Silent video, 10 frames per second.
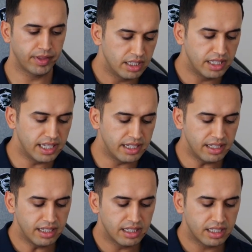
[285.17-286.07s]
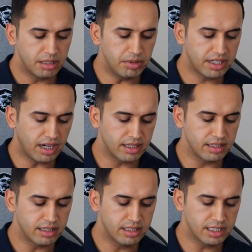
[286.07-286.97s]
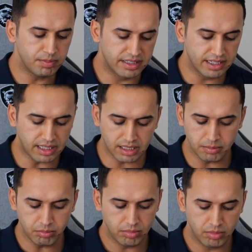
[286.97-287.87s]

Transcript: Yeni kimlik kartı kısmına tıkladım.